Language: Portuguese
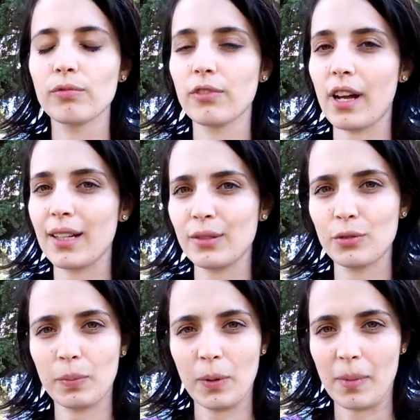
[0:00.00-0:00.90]

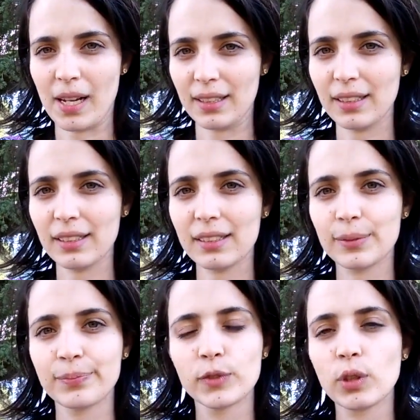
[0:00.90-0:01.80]
vários
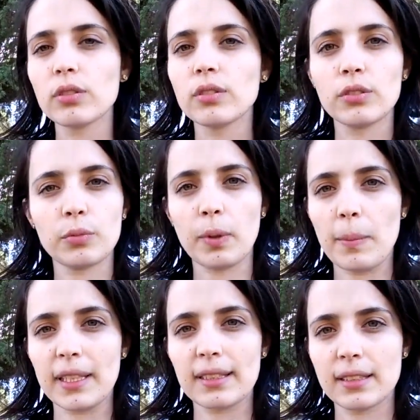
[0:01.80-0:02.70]
diplomatas, todos os
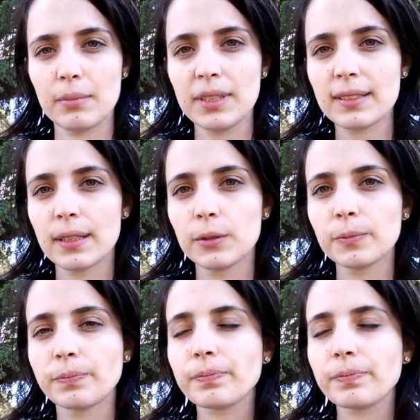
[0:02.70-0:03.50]
diplomatas da missão.